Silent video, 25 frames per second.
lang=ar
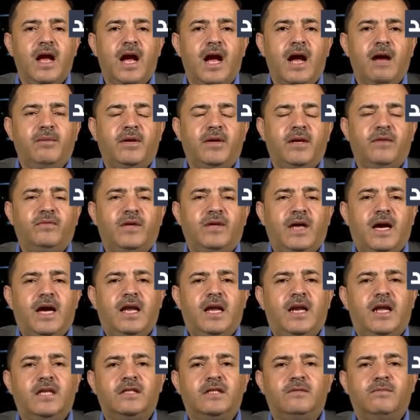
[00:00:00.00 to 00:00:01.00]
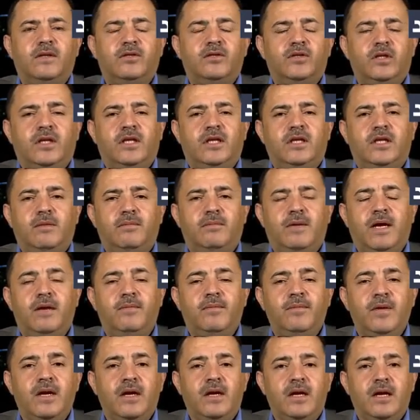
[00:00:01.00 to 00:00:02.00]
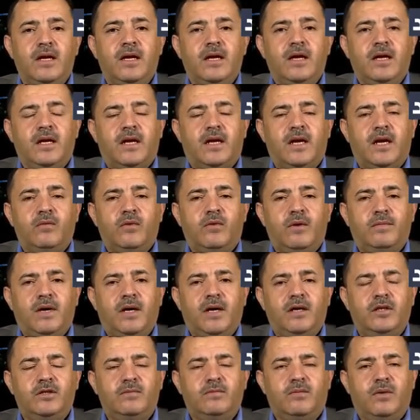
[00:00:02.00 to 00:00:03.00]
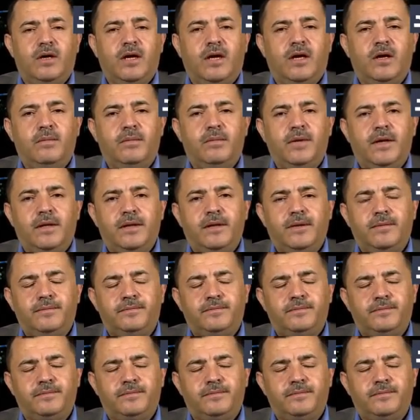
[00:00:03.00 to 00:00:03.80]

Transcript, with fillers: عبر افتعال أزمة جديدة مع إيران ومع حزب الله اللبناني